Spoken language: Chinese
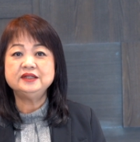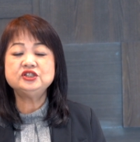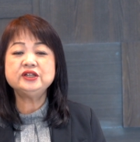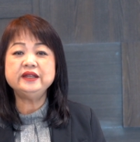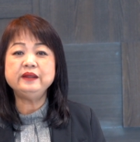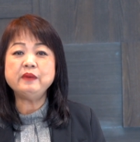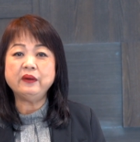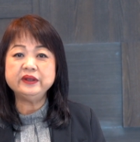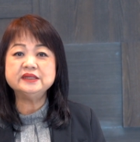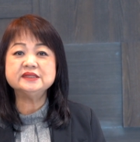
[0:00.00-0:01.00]
圣灵
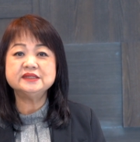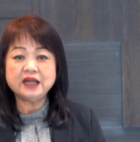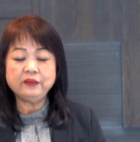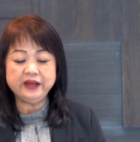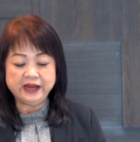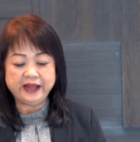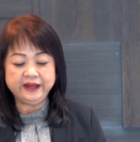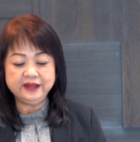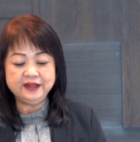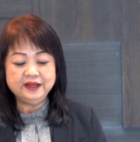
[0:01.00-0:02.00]
保卫师他会
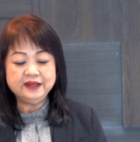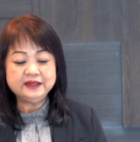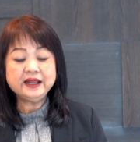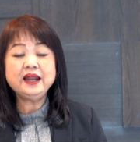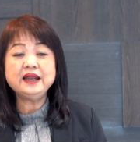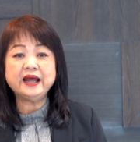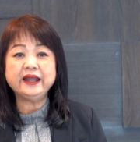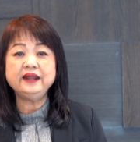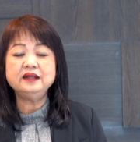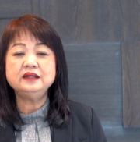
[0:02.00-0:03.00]
来，他
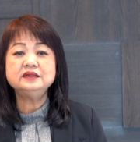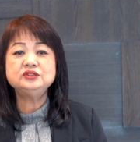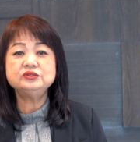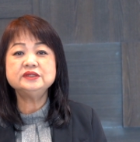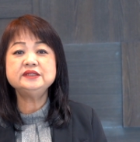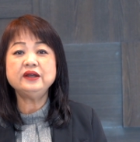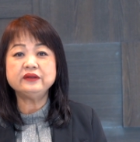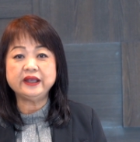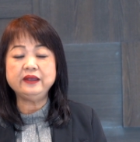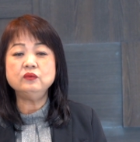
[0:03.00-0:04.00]
来就是要
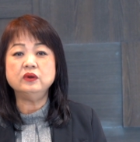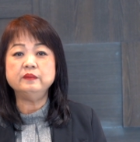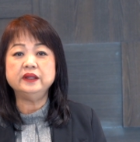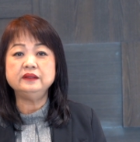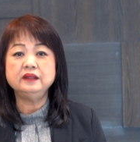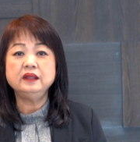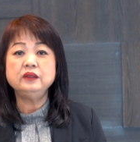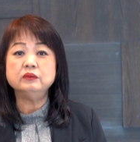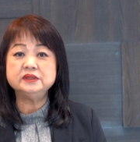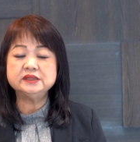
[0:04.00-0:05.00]
给我们
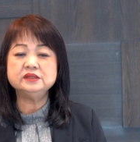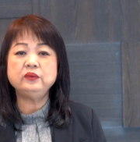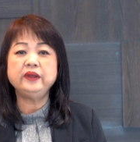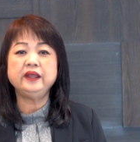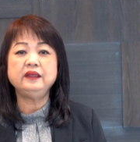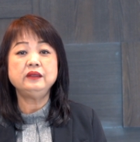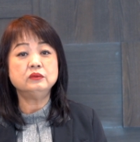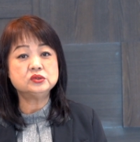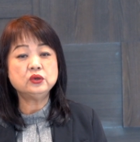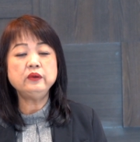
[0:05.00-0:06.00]
有智慧、
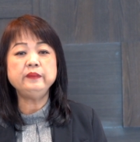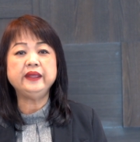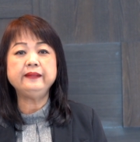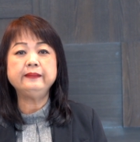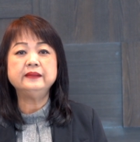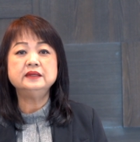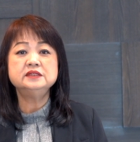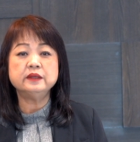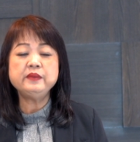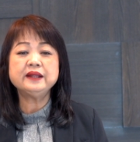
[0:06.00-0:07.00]
有聪明，
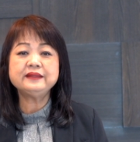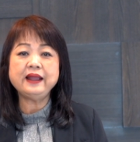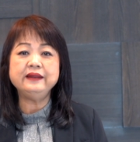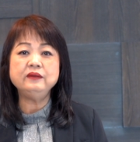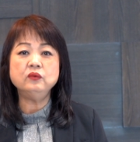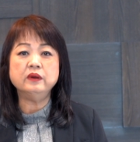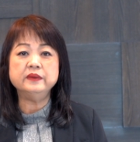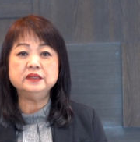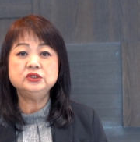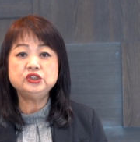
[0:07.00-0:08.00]
怎么样带领我
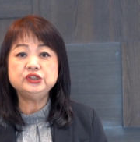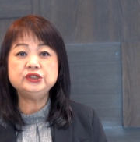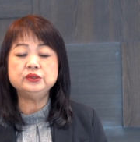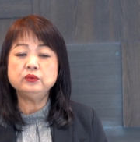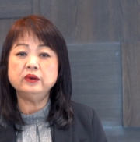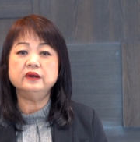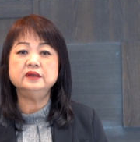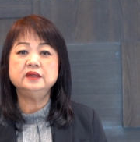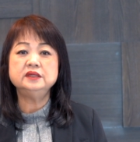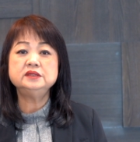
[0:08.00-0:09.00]
们继续过
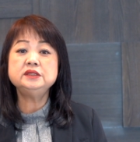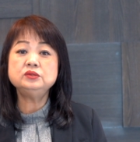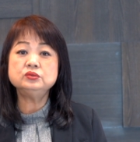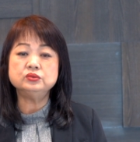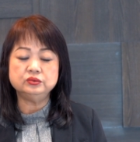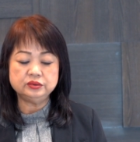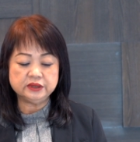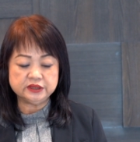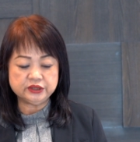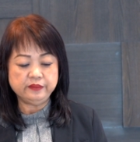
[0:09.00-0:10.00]
基督徒
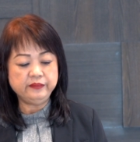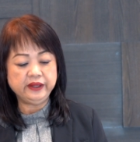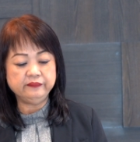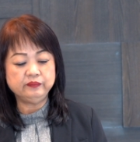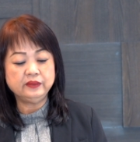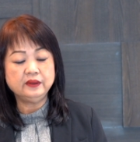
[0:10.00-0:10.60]
的生命。